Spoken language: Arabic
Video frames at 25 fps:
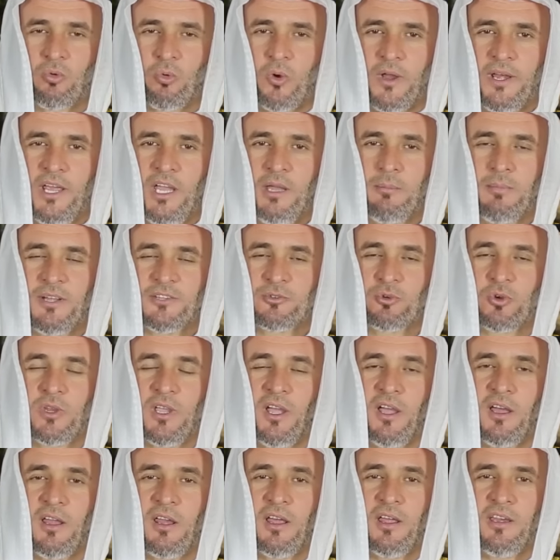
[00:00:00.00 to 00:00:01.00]

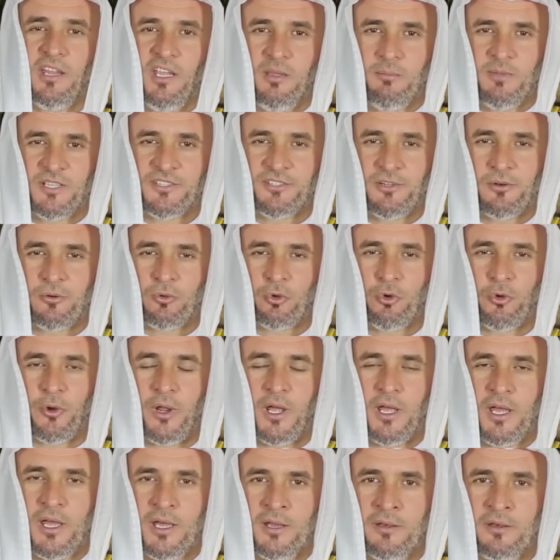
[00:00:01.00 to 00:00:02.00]
ونحمدك على نعمة
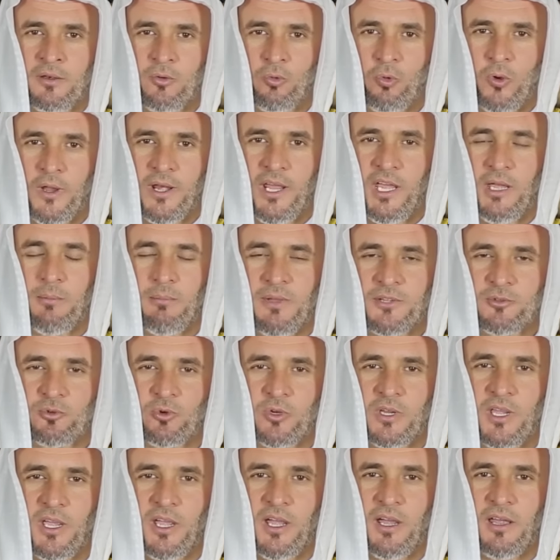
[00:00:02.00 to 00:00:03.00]
القرآن
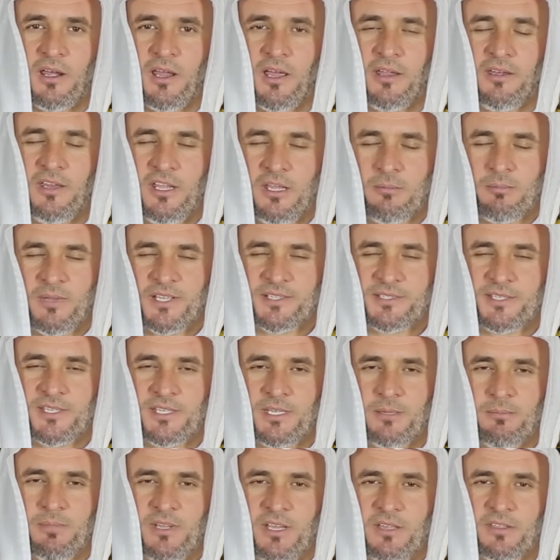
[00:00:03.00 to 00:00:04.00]
ونحمدك على نعمة
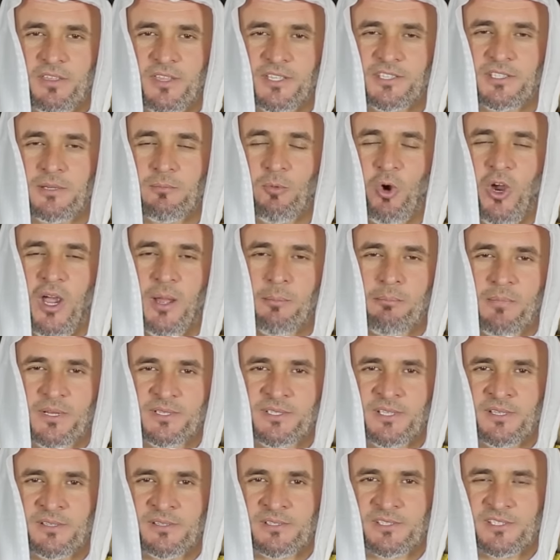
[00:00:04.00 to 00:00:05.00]
بعثة
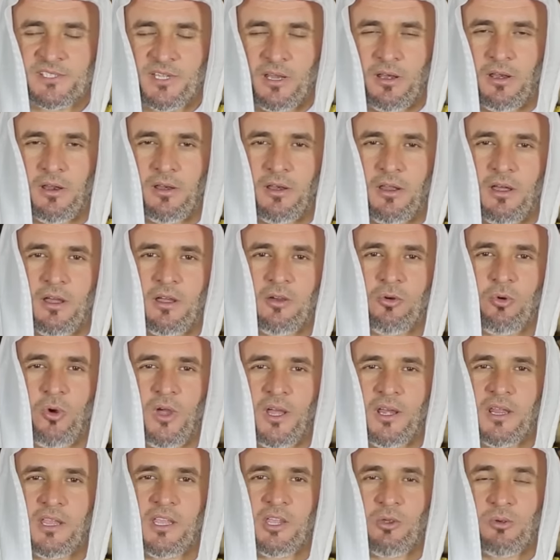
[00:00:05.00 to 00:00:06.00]
محمد صلى الله
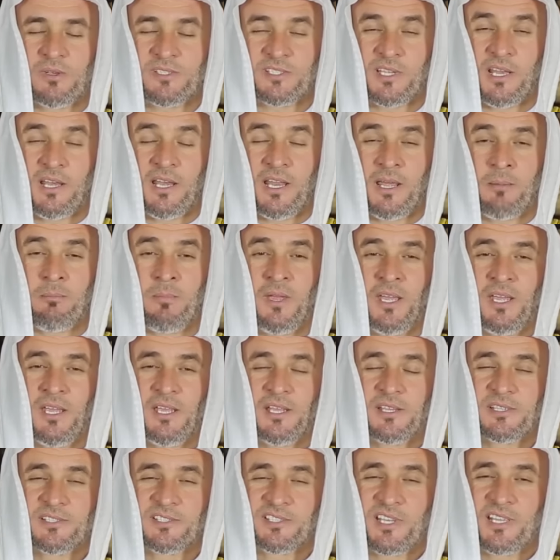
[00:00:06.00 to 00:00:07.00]
عليه وسلم
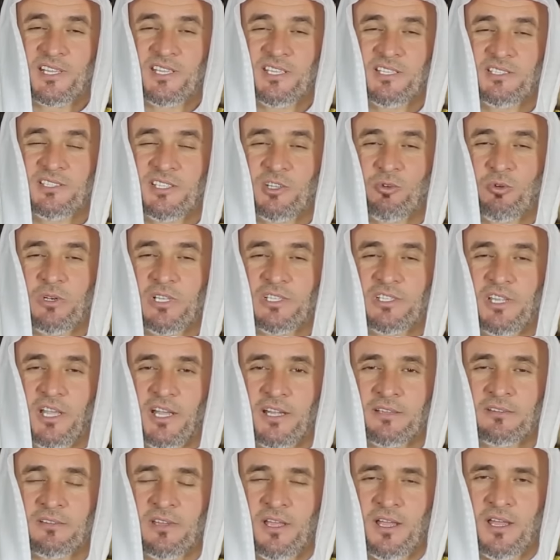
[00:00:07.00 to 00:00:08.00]
سيد ولد
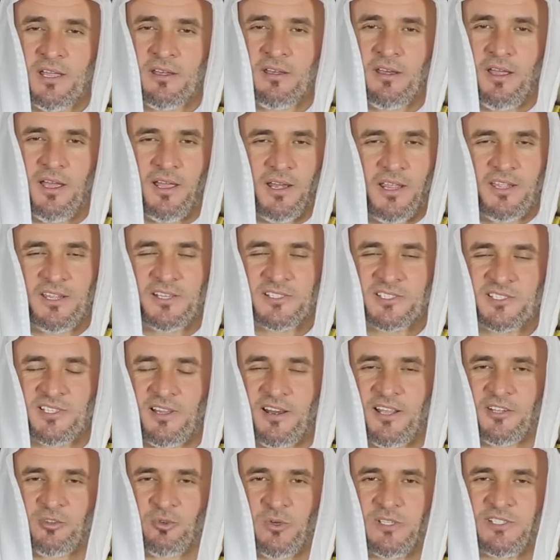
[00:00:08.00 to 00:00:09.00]
عدنان عليه
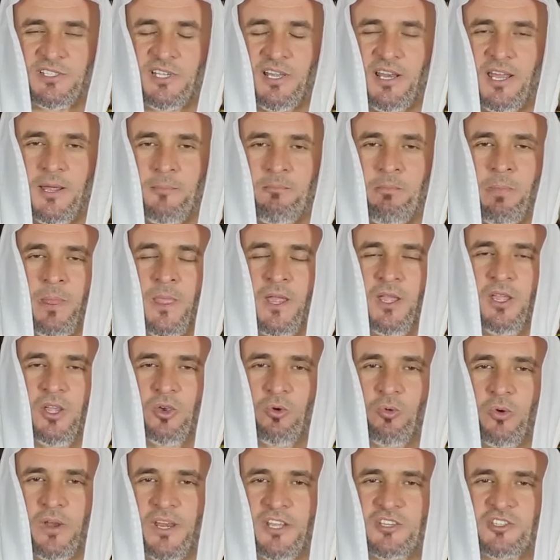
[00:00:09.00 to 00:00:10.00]
الصلاة والسلام
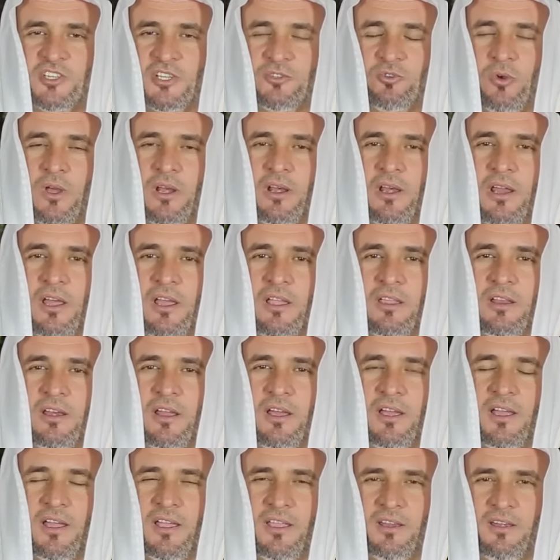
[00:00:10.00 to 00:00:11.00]
ونشهد أن لا
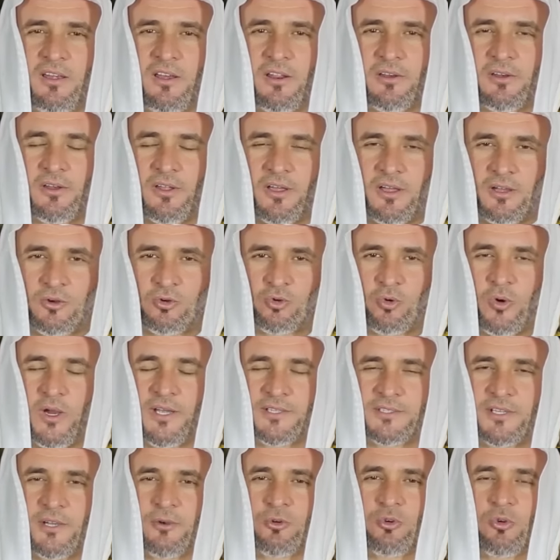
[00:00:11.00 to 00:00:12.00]
إله إلا الله
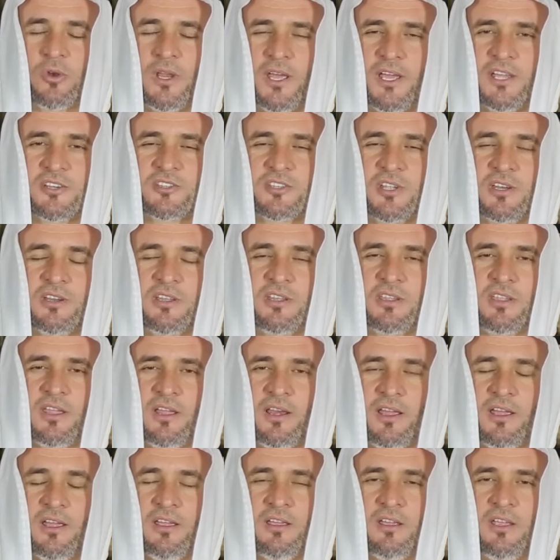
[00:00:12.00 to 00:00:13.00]
وحده لا شريك
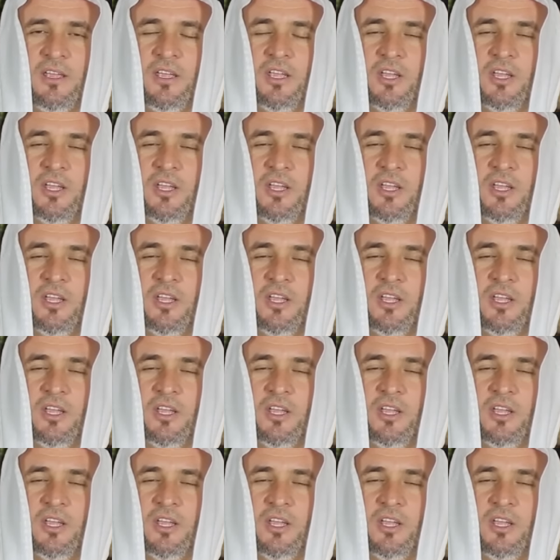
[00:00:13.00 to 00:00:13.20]
له